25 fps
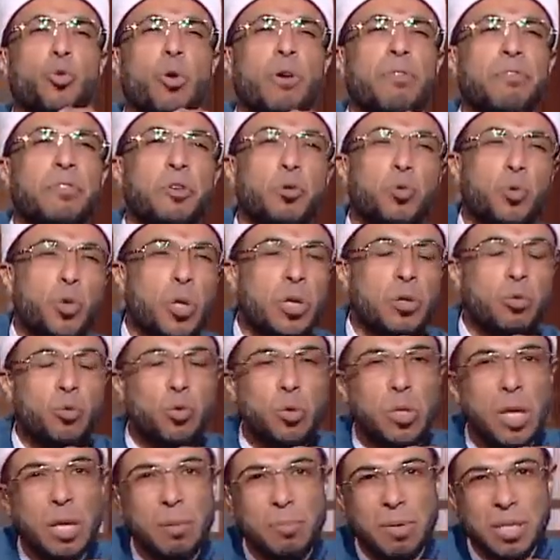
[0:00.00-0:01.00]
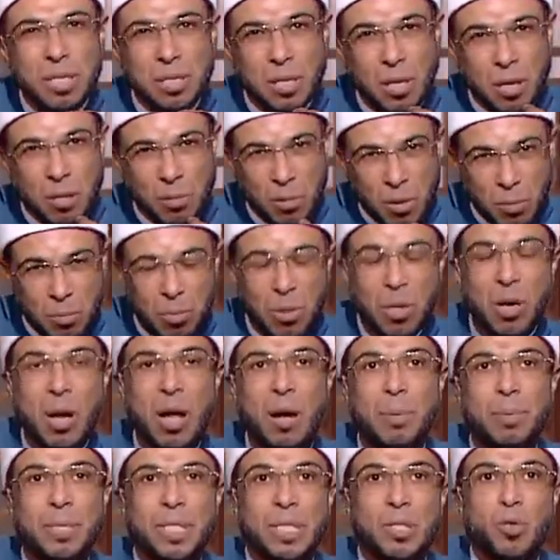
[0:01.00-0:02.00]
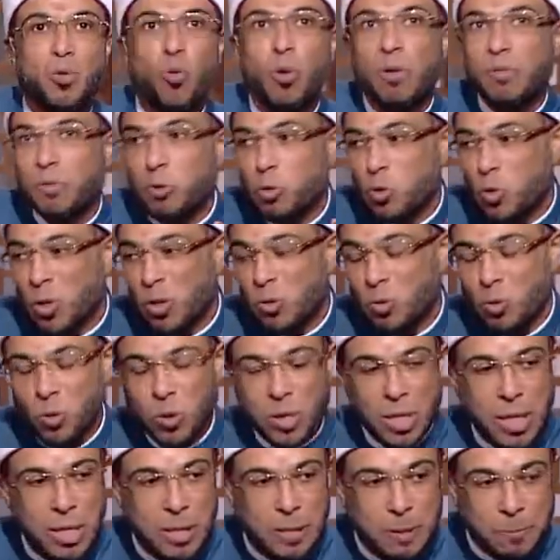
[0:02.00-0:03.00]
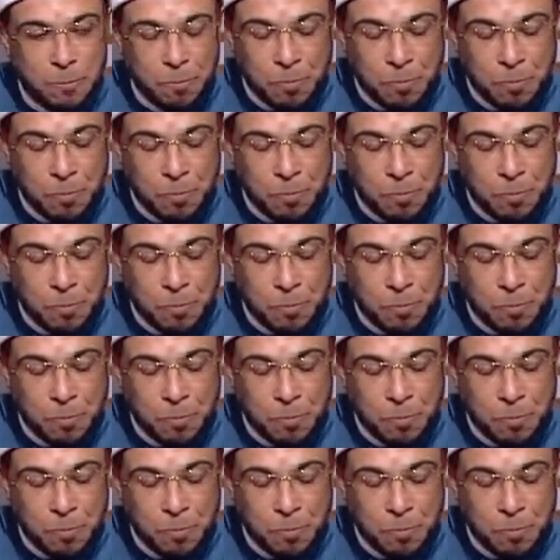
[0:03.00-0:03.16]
تقفي قصاده ازاي بس يا رباب بالراحه بس تقفي قصاده ازاي